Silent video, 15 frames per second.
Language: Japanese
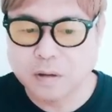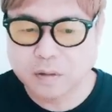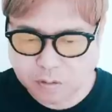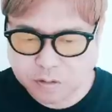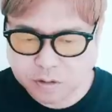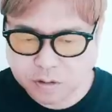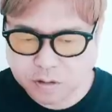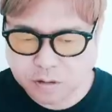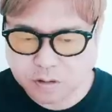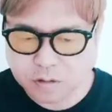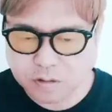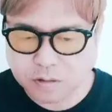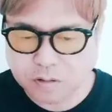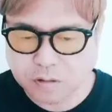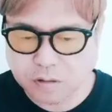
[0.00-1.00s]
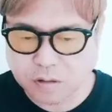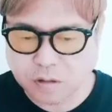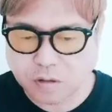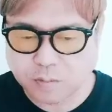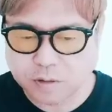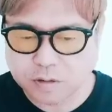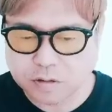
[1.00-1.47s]
これ7月
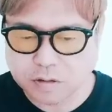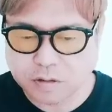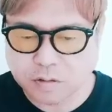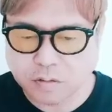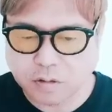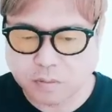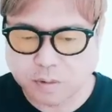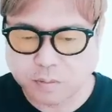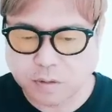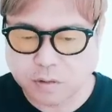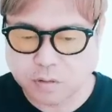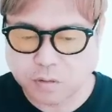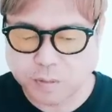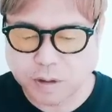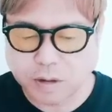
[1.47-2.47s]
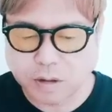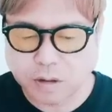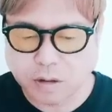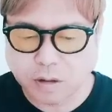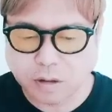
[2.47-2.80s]
からのまた新ドラマまとめでね、